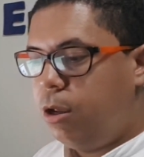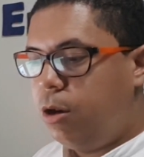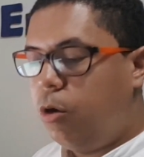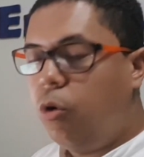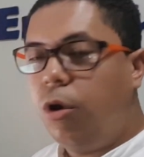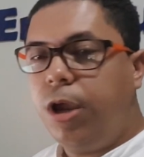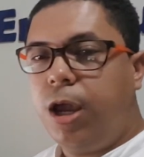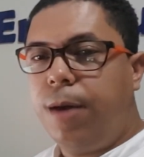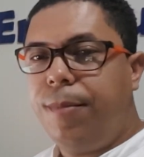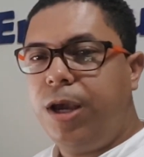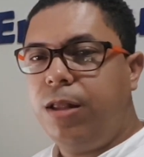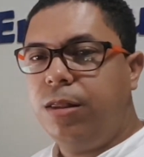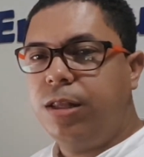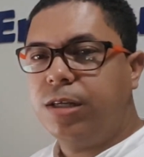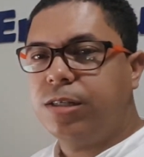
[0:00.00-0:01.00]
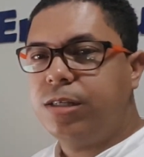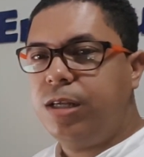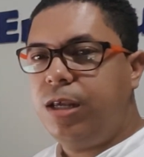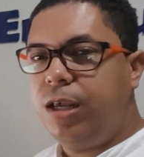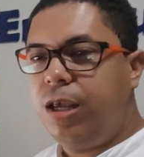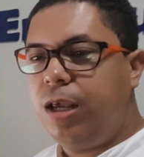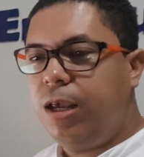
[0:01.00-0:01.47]
Lógicamente,
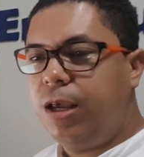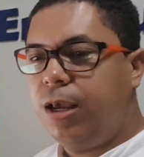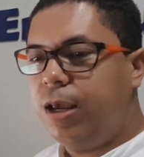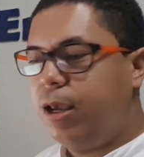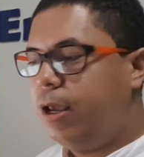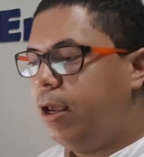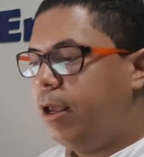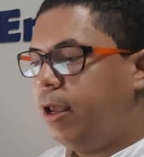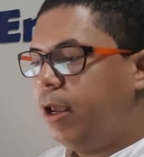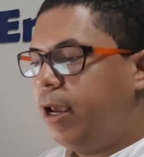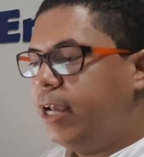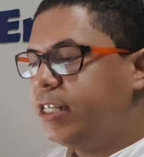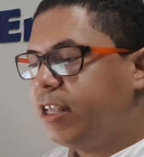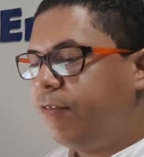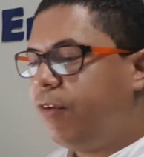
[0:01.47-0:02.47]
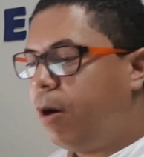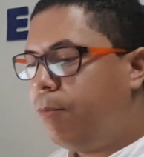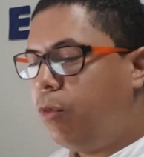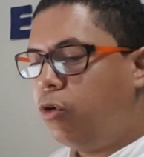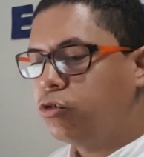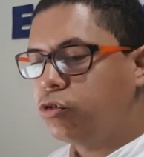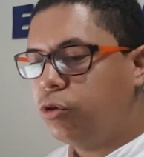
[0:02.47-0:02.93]
si ese
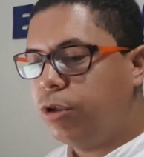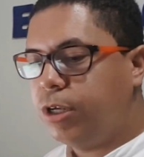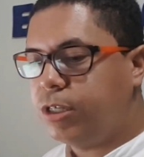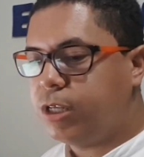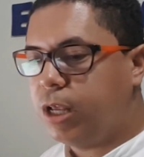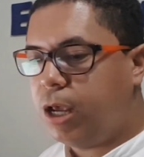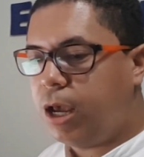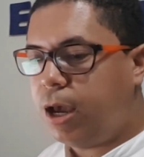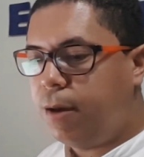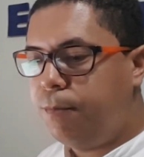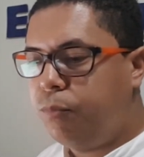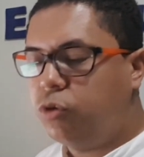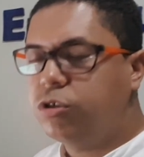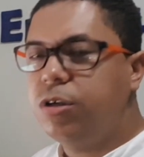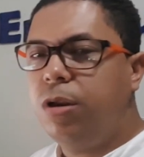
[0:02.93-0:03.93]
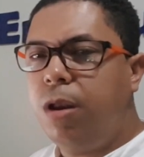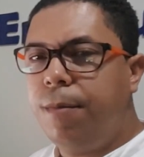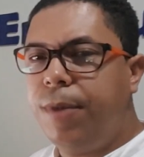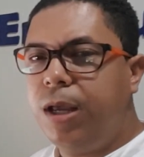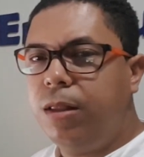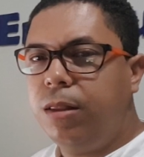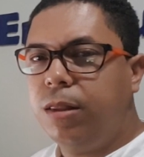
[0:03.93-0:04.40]
famoso desea,
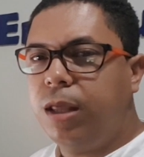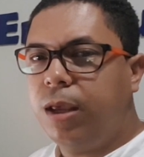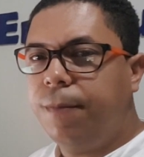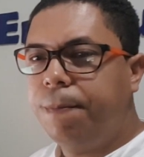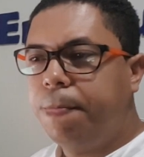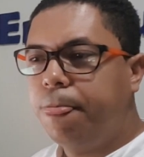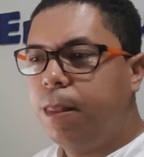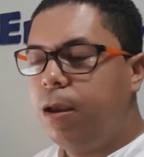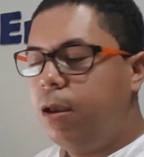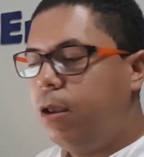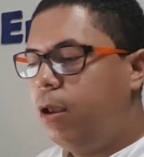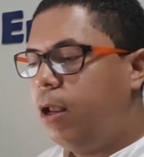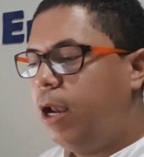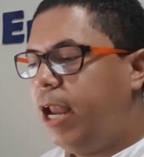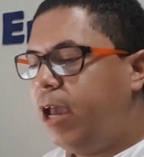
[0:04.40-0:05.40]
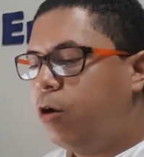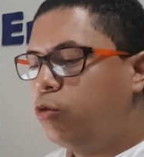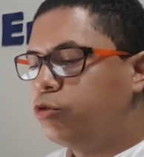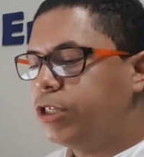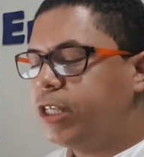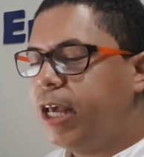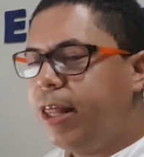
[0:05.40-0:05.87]
posiblemente le
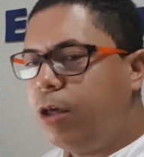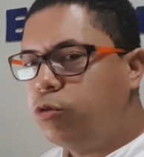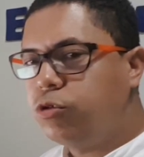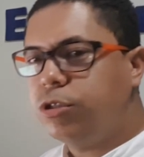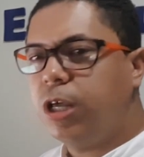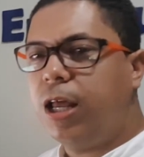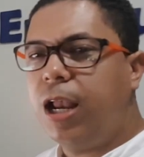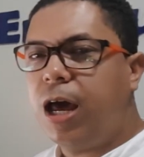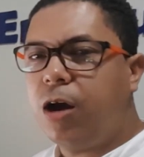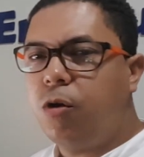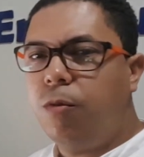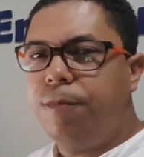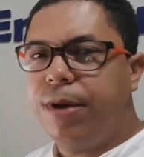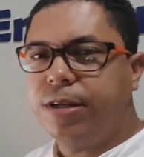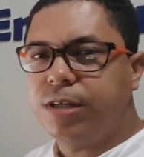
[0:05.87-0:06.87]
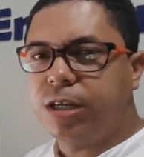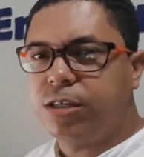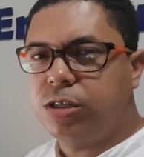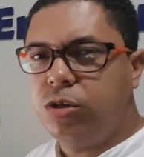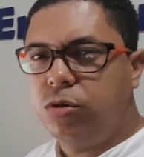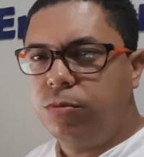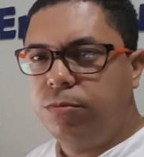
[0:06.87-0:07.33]
conceda a usted la
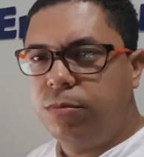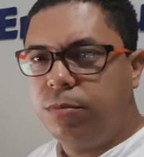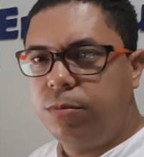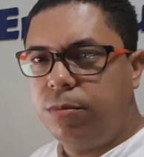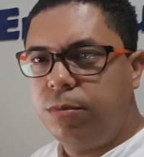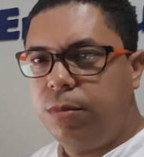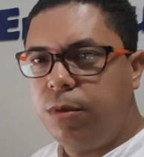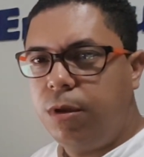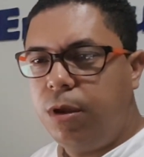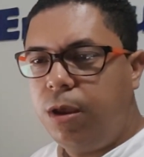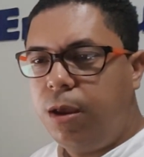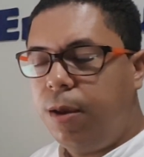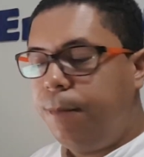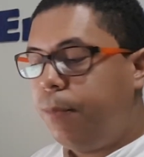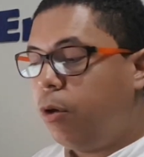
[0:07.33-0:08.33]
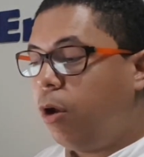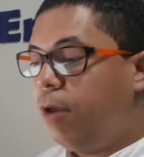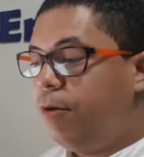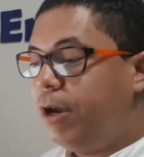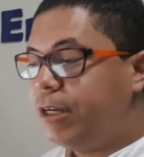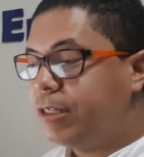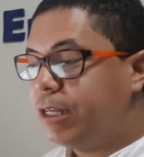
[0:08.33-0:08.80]
conversación. Pero
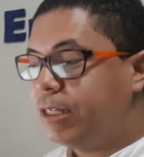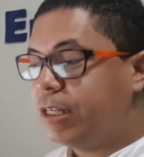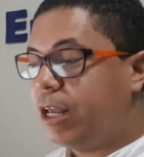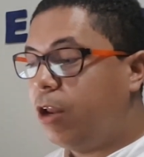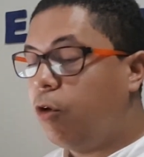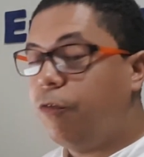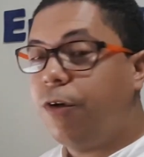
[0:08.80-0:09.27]
hay veces que los